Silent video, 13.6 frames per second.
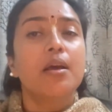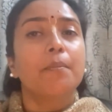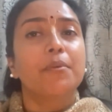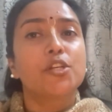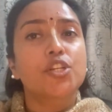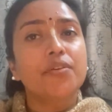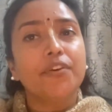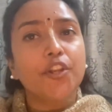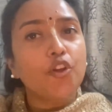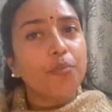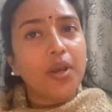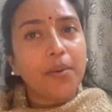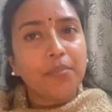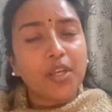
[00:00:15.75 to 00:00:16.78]
पिछले वीडियो
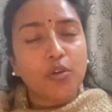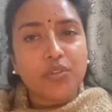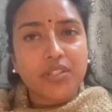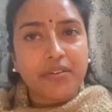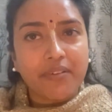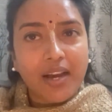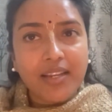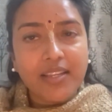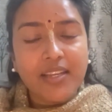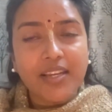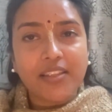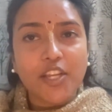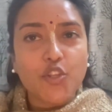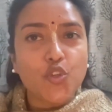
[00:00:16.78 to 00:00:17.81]
में हमने कुछ सवाल
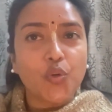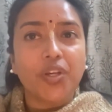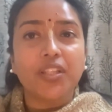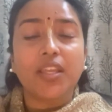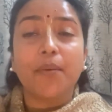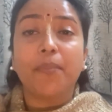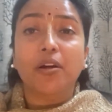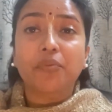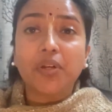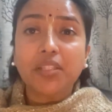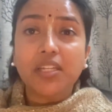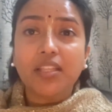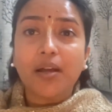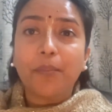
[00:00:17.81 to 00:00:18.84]
लिए थे जो की थे
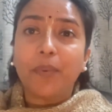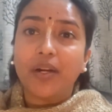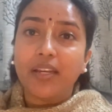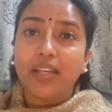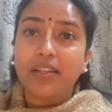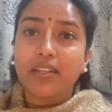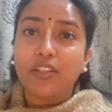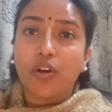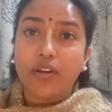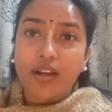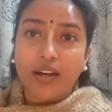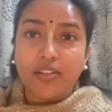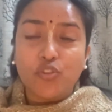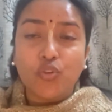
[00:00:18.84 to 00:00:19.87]
भगवदगीता पढ़ने के
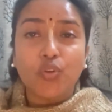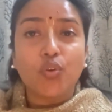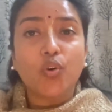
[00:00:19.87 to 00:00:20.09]
दौरान जो